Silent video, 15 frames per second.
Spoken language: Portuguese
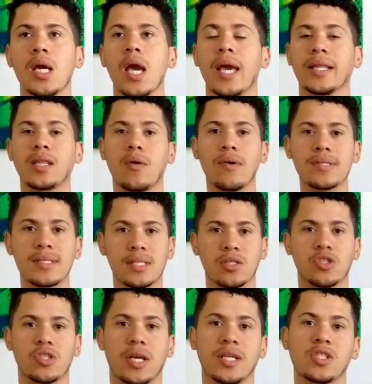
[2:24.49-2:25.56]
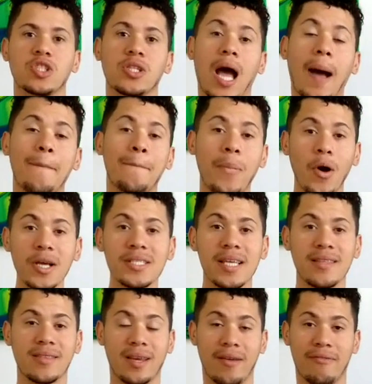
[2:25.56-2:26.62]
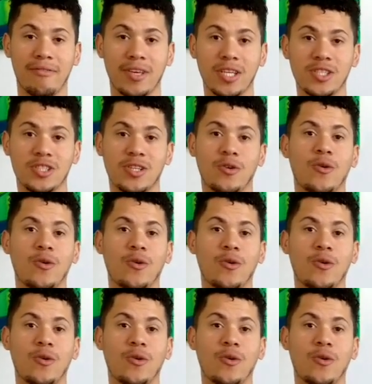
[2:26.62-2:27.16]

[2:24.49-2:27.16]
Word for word: Então, assim, gente, após a entrevista,